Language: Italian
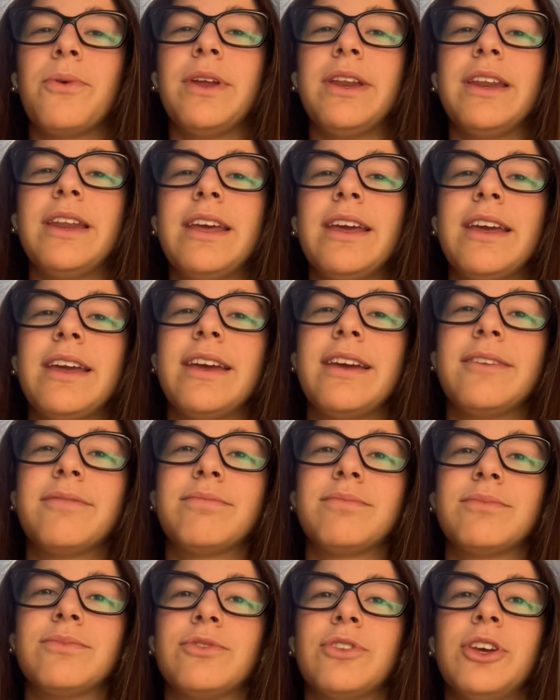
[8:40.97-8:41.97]

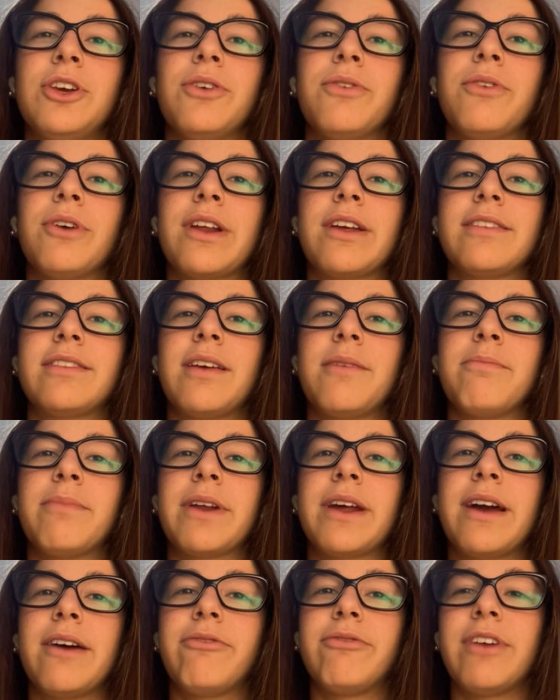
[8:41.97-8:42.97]
quindi io vorrei
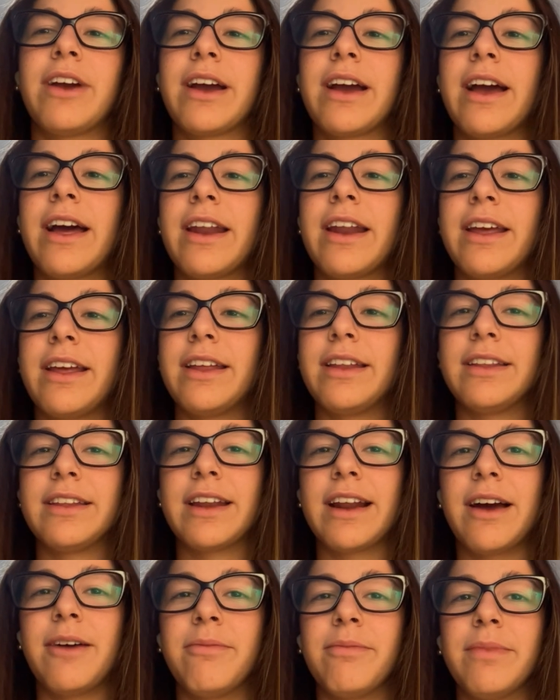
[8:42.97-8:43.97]
sempre affiancare
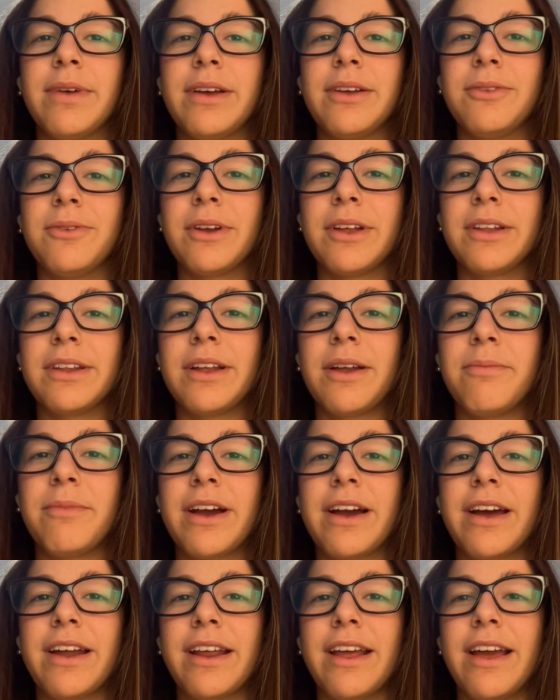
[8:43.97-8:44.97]
entrambe durante la
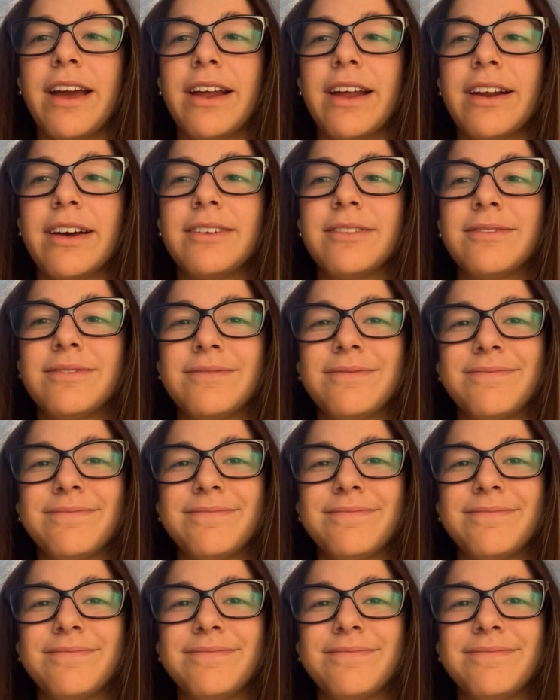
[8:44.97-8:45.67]
mia carriera.